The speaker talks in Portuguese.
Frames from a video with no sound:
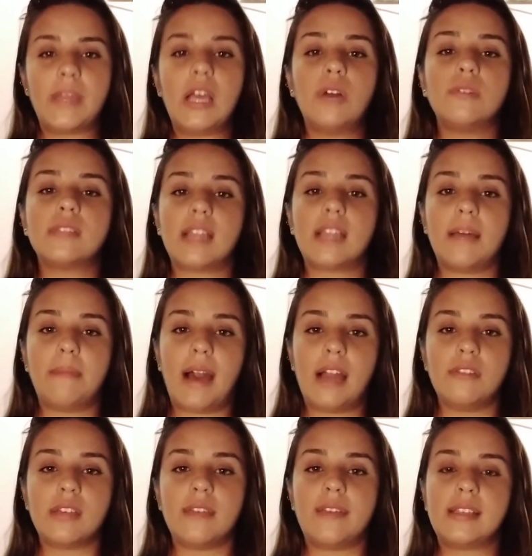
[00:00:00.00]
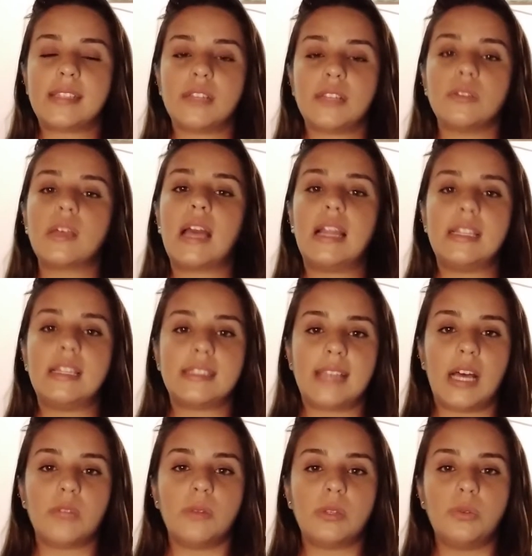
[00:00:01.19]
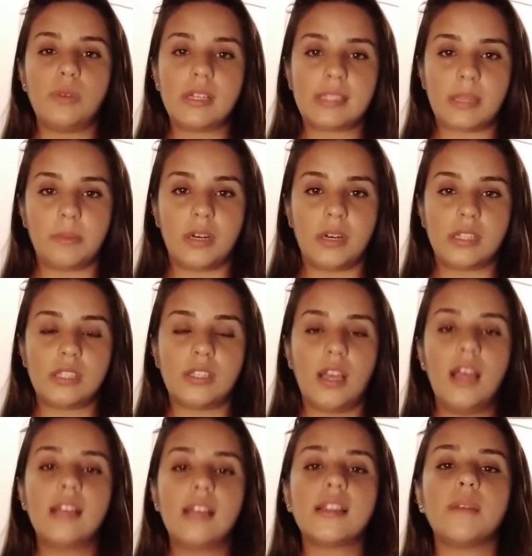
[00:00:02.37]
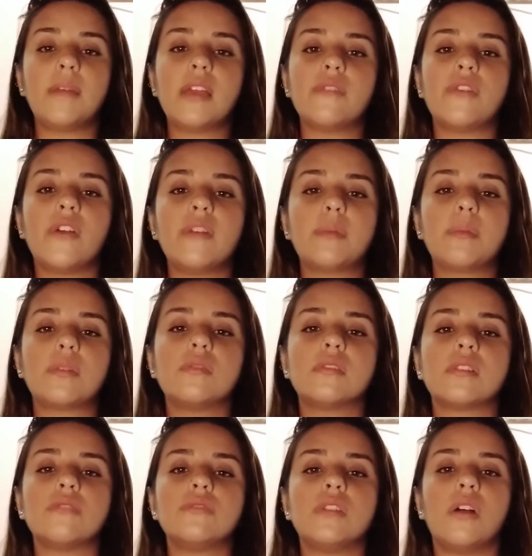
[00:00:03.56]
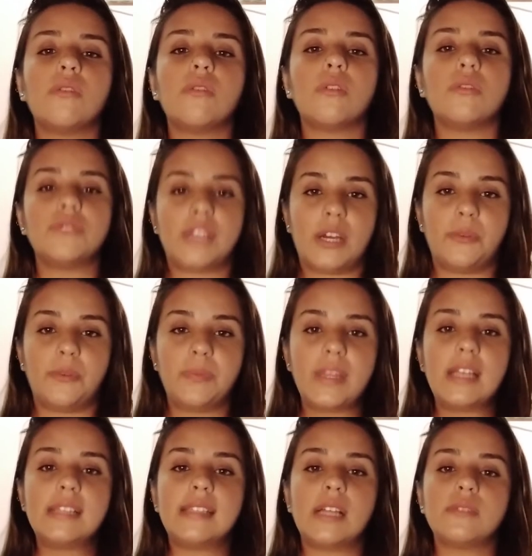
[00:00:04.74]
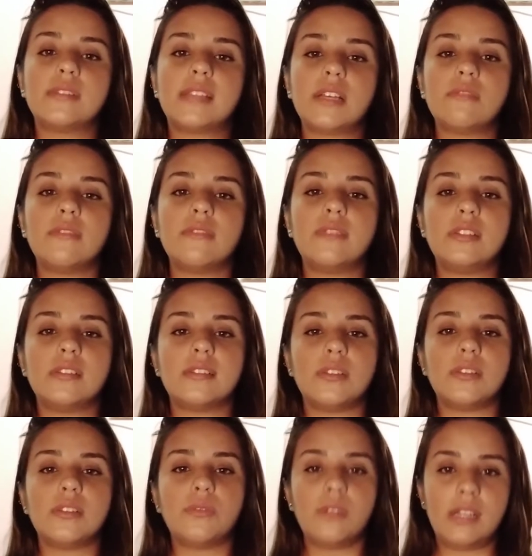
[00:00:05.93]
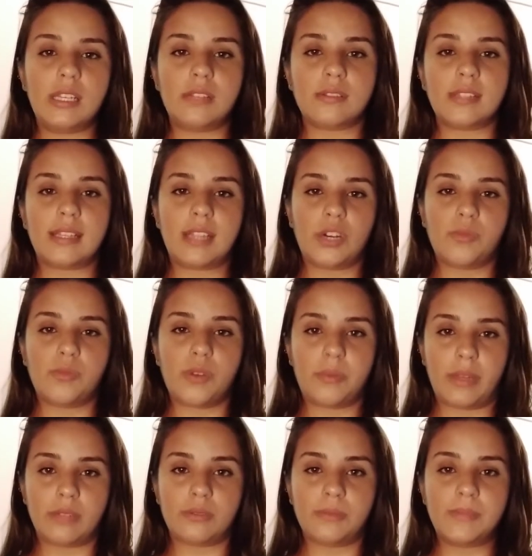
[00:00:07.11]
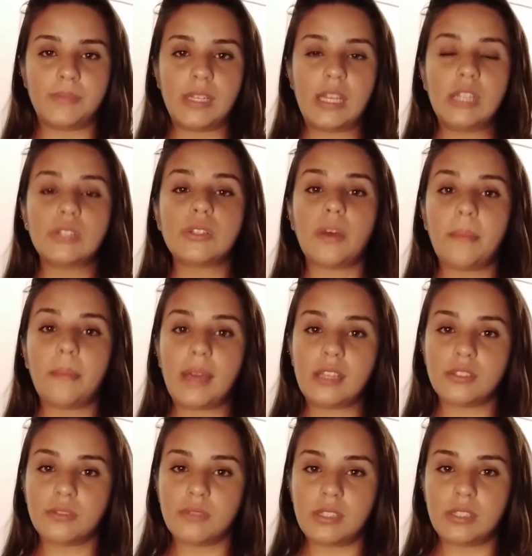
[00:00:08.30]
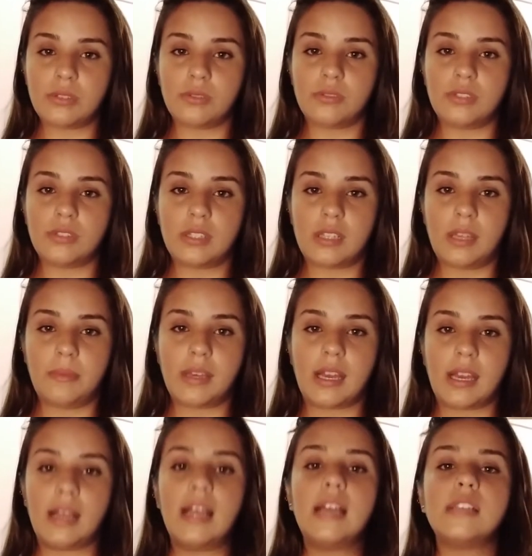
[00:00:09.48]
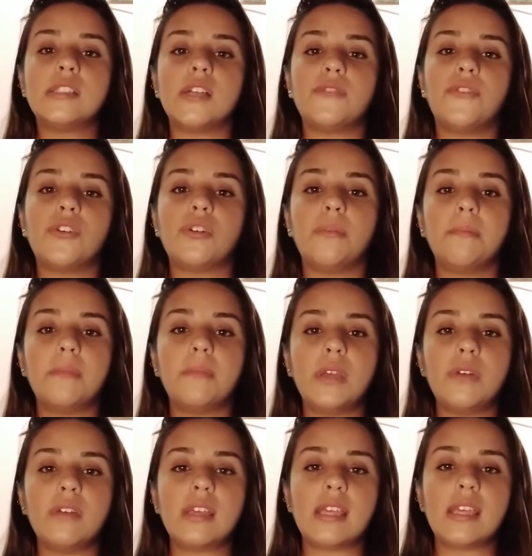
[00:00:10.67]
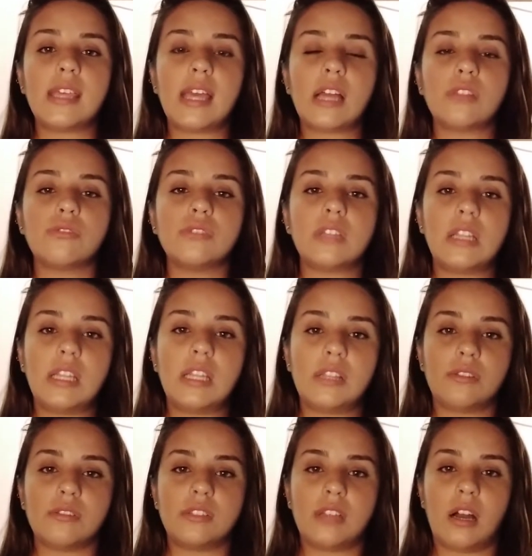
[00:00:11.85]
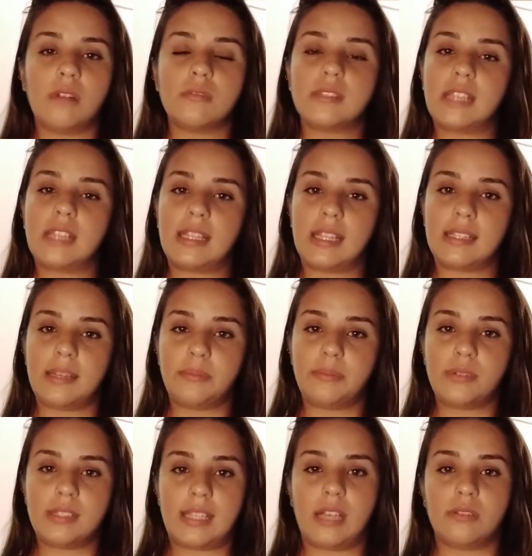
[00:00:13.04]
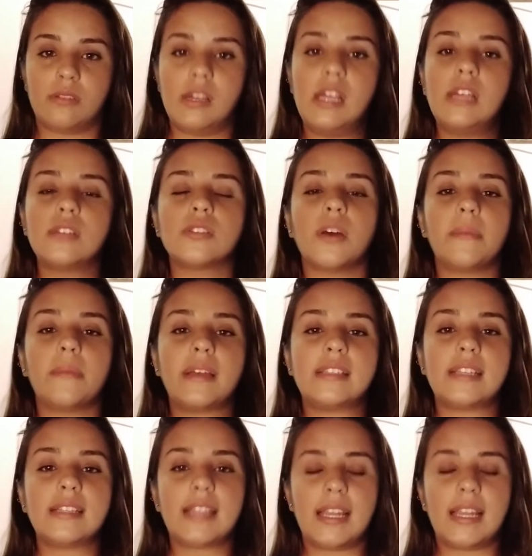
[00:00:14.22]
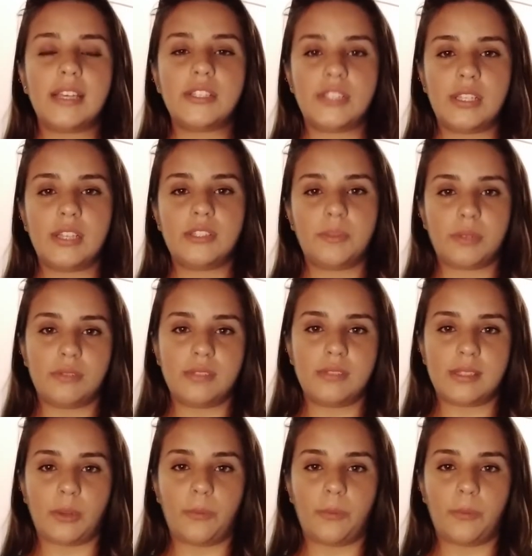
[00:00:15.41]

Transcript: O trabalho, que vem sendo realizado há duas semanas, também envolve a produção de álcool gel, sendo 125 litros até o momento. Somente no Instituto de Química já foram 1.500 litros de álcool 70%, somente em três dias de produção.